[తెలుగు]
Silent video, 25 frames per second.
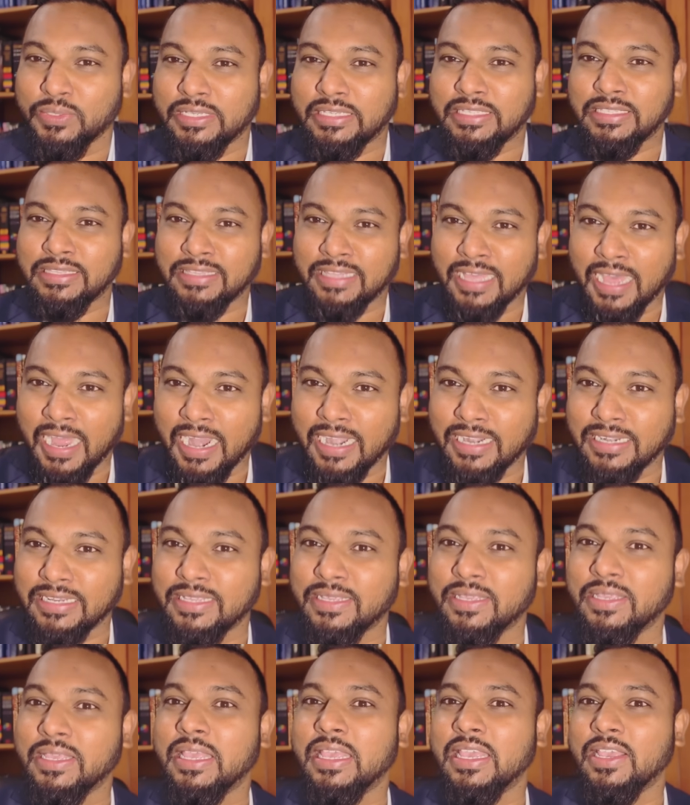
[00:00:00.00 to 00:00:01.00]
ఈ
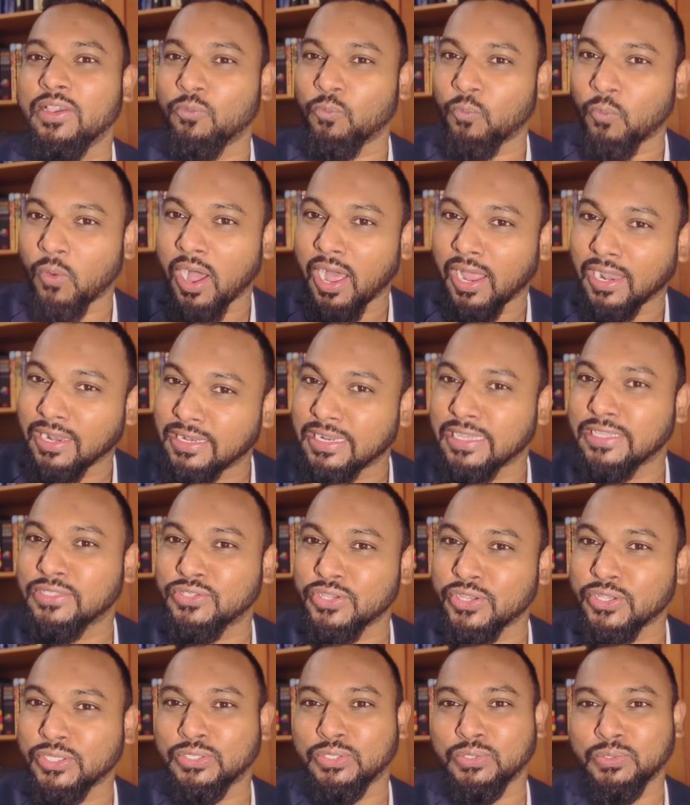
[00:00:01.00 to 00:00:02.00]
దాడి వాళ్ళే
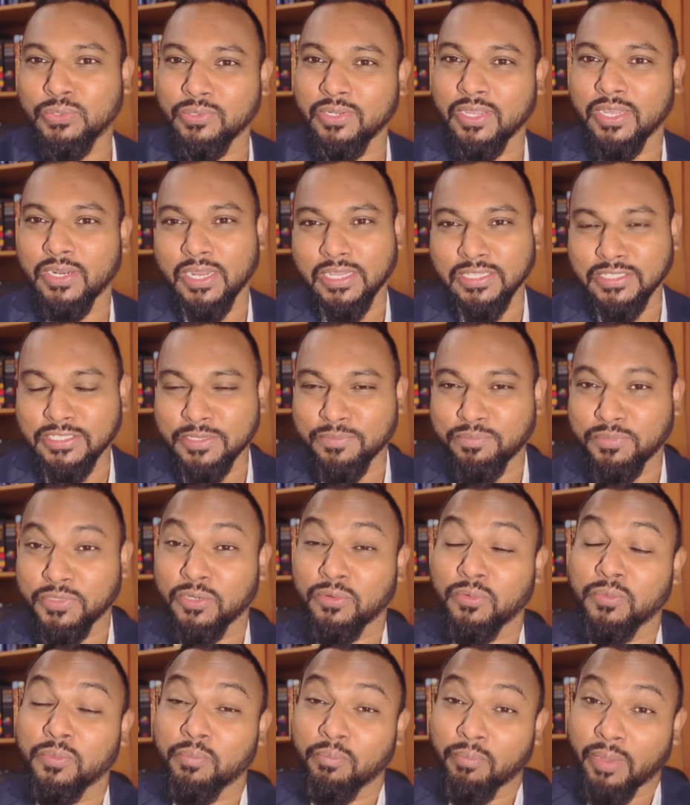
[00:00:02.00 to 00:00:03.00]
చేసుకున్నారు అని
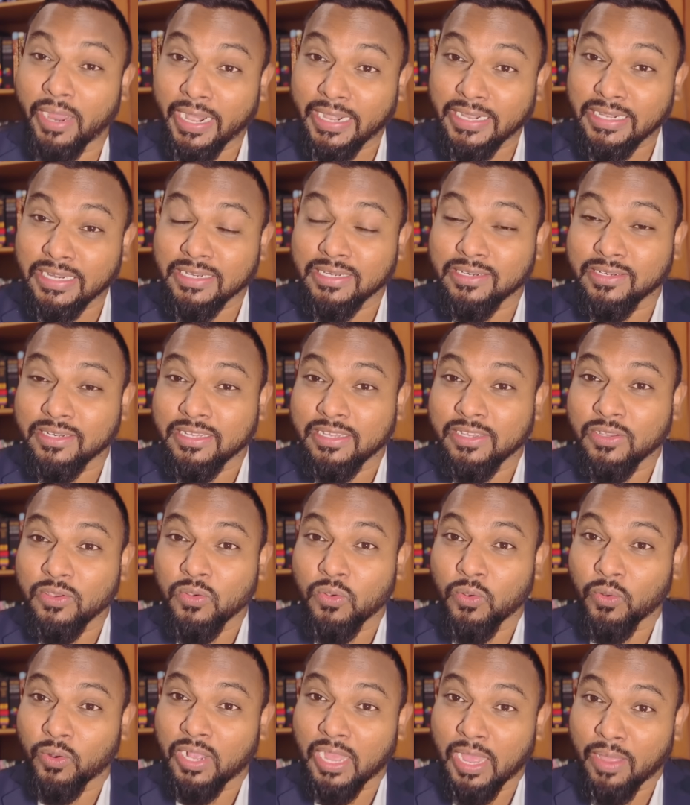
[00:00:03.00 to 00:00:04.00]
చెప్పినారు బైడెన్
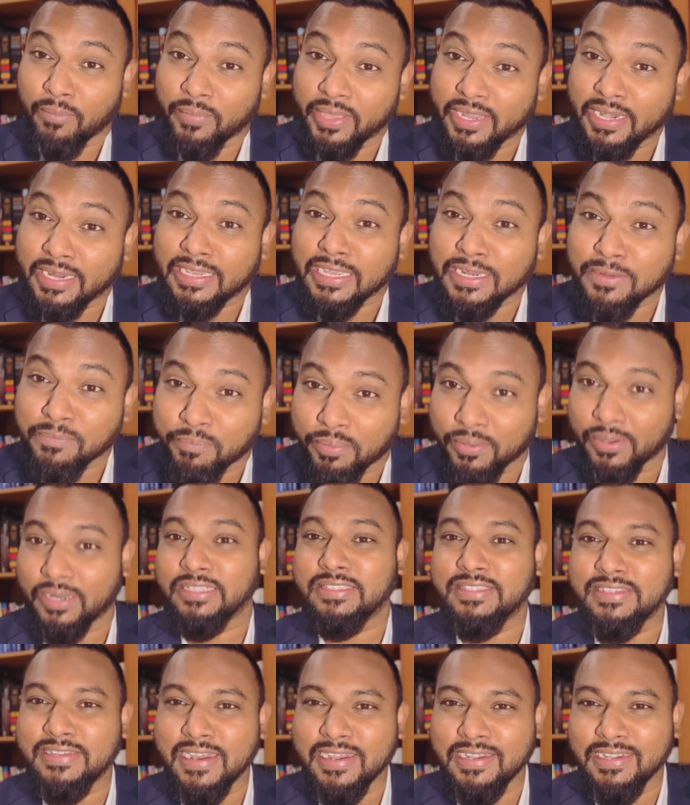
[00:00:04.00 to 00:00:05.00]
ఒక అమెరికన్
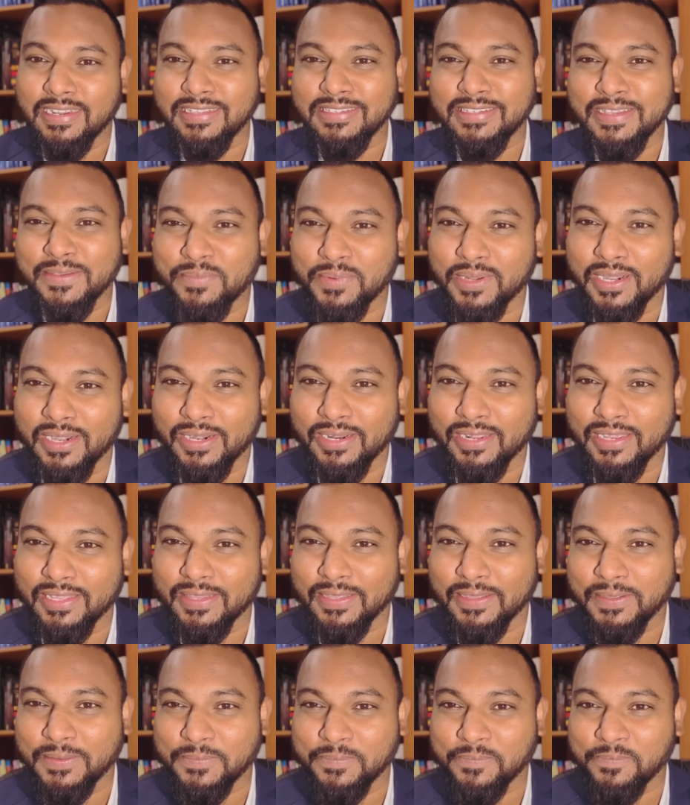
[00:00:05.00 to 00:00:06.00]
ప్రెసిడెంటే చెప్పినాడు
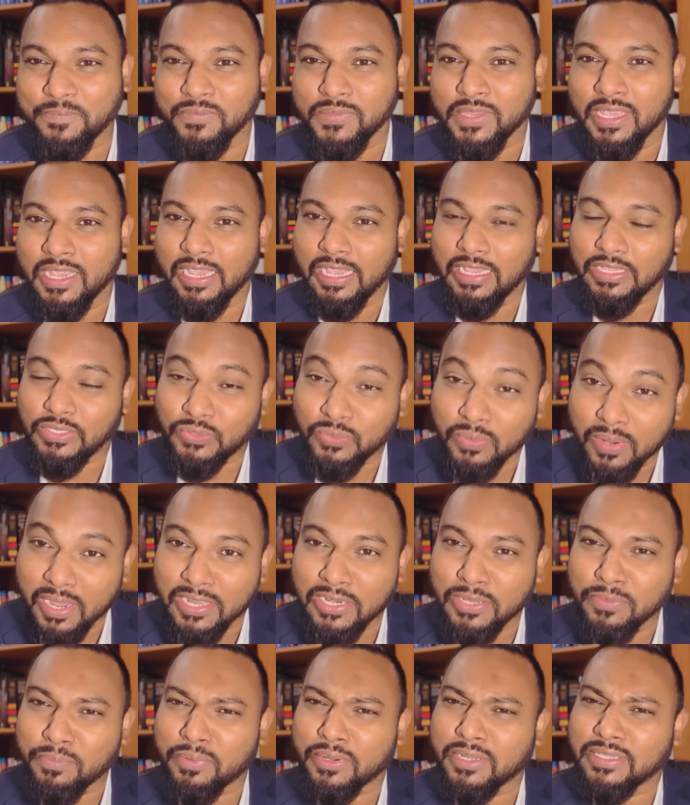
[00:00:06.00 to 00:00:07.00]
కదా
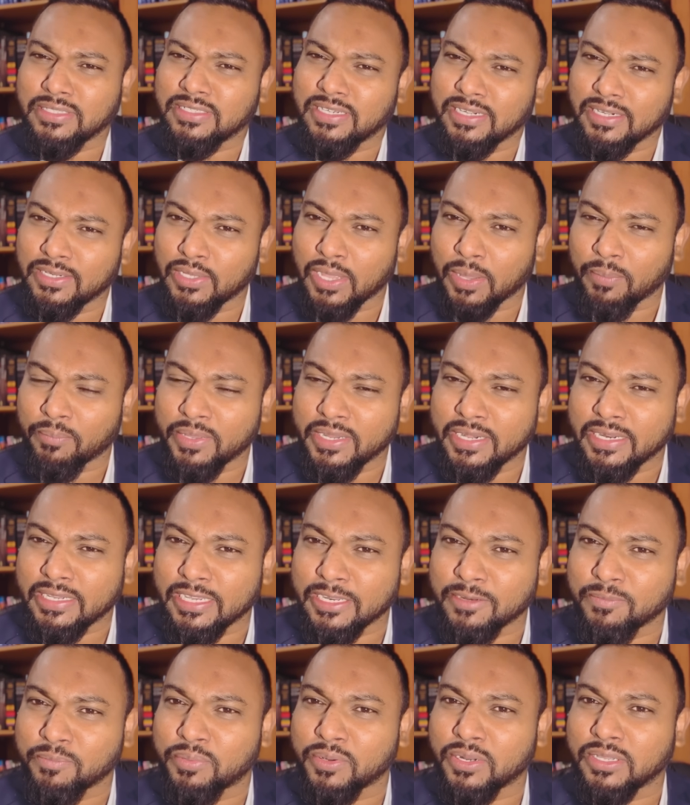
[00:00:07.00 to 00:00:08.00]
ఇజ్రాయలీ ప్రెసిడెంట్
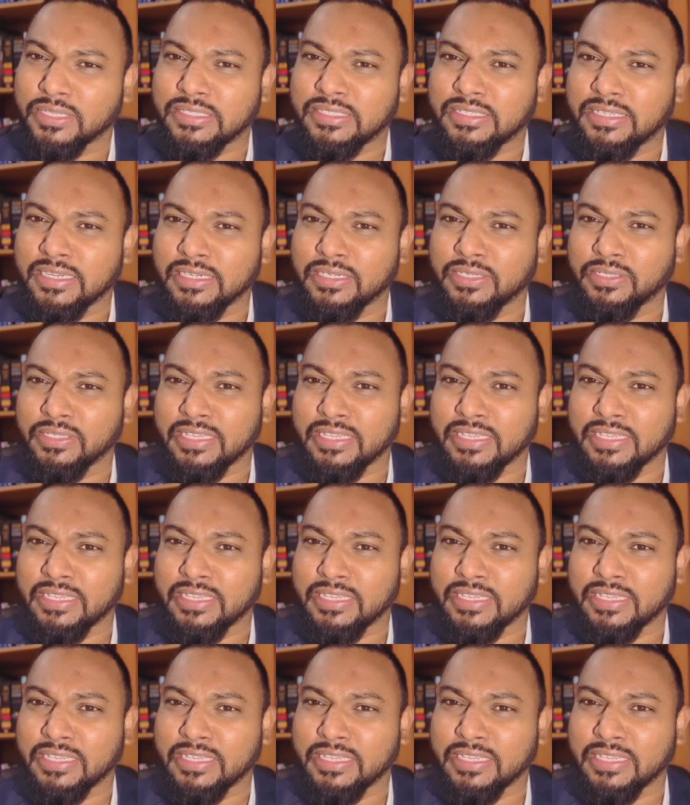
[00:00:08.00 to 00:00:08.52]
అమెరికన్ ప్రెసిడెంట్